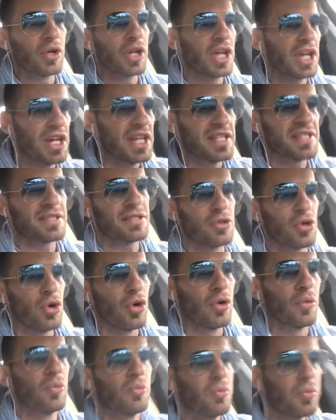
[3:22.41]

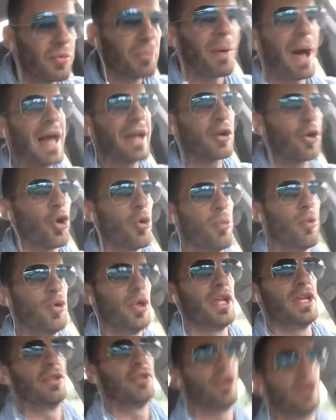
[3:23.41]
Cristo, un parco
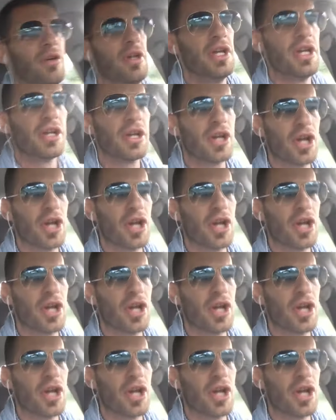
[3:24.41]
pulito.